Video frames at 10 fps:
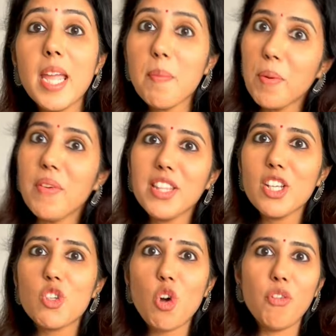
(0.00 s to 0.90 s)
இப்போ
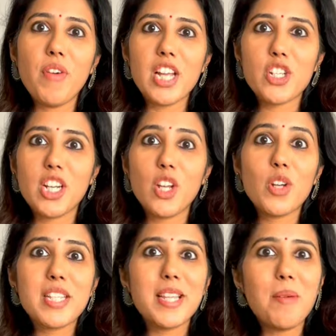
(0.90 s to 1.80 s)
வந்து ஜோ
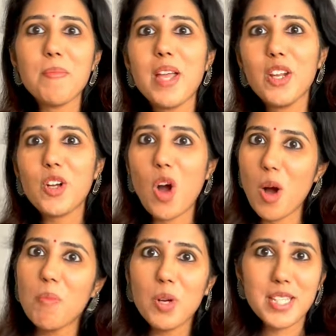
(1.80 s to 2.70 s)
ஃபேஷனில் ஒரு செம்மையான
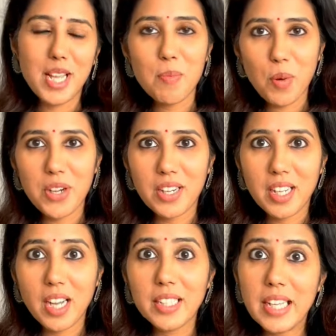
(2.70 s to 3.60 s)
காம்போ சேல்
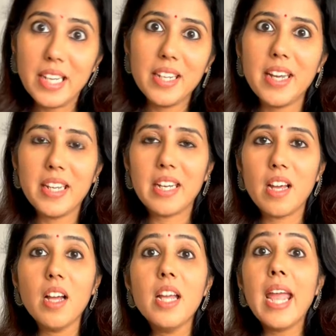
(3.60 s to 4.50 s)
போயிட்டுருக்கு அது என்னன்னு
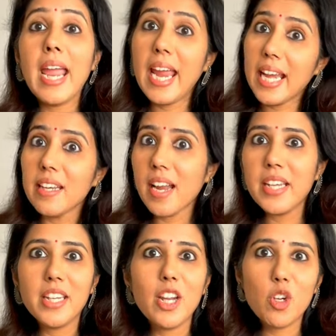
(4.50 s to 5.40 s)
கேட்டிங்கன்னா எயிட்
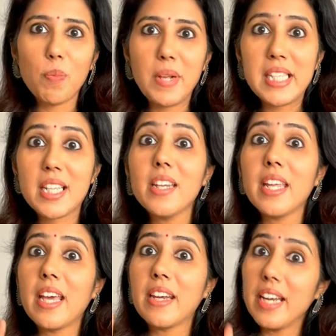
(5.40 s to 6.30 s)
நைன்டி நைன் ருபீஸ்க்கு
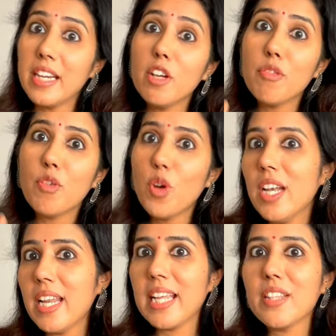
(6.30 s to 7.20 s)
நீங்கள் ரெண்டு
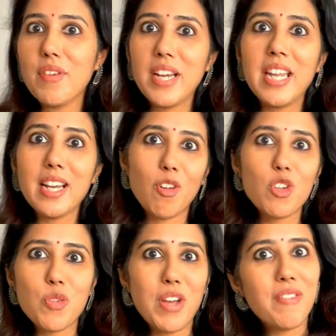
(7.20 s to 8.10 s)
ஃபுல் லெங்க் ஃபீடிங்
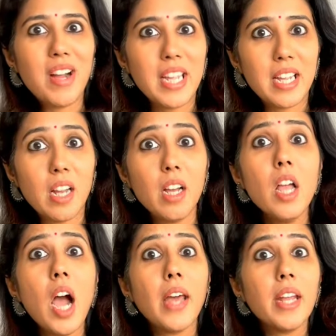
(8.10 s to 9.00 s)
லவுஞ்ச் வேர்
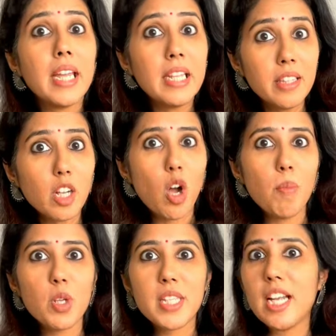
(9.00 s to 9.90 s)
வாங்கிக்கலாம் ஆனால் இந்த
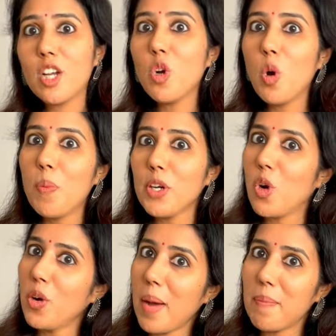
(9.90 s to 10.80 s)
காம்போ சேலுக்கு
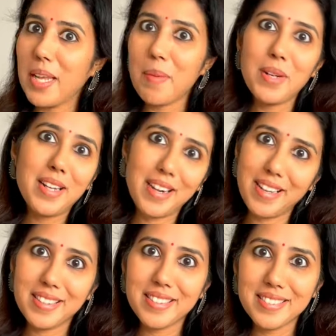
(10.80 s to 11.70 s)
கூப்பன் கோட் அப்ளிகபிள்
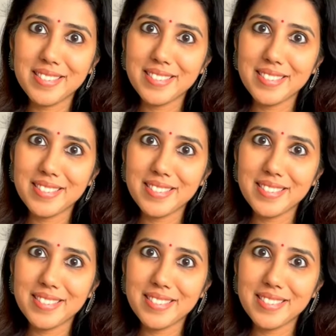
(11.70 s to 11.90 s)
கிடையாது